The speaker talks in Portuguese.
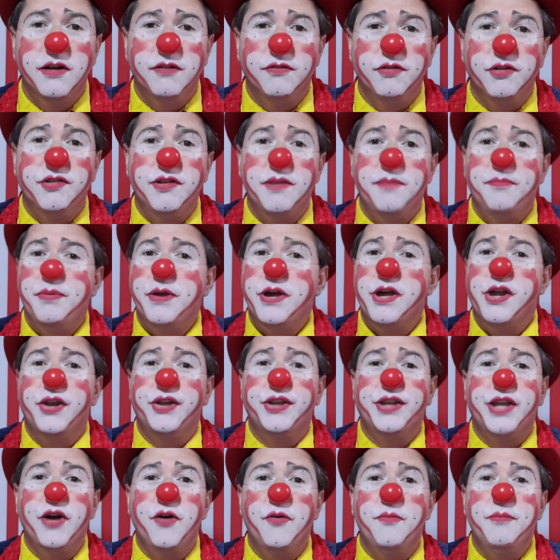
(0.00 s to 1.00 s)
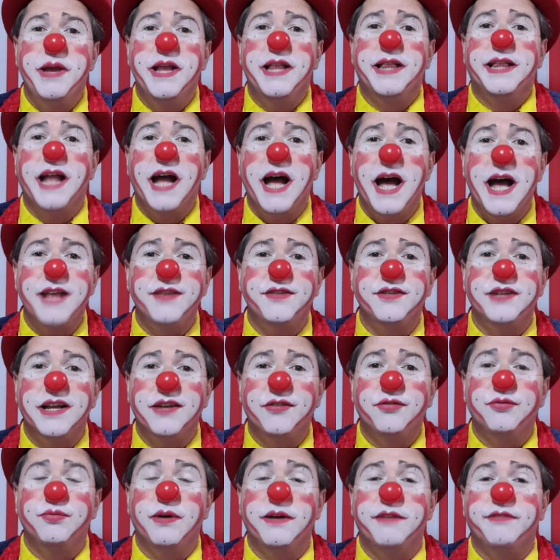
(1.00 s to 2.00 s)
Você perdeu metade
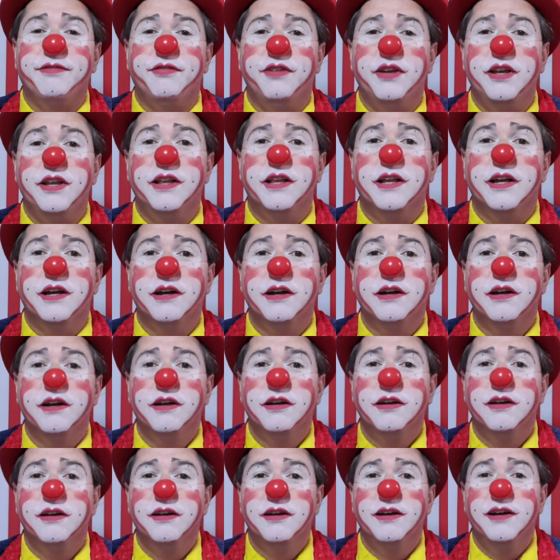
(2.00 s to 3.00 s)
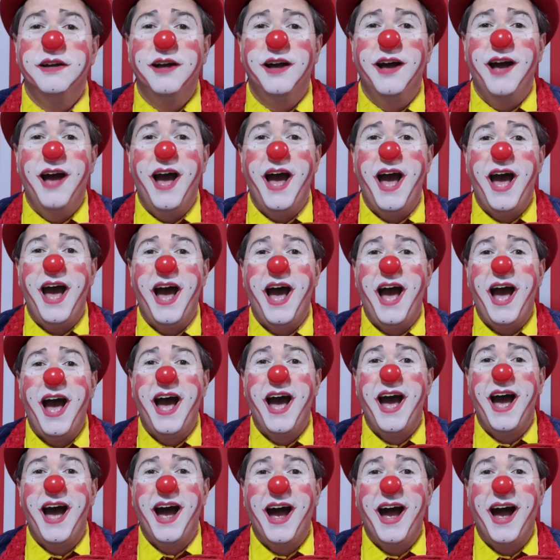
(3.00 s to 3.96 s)
da sua vida." Haha!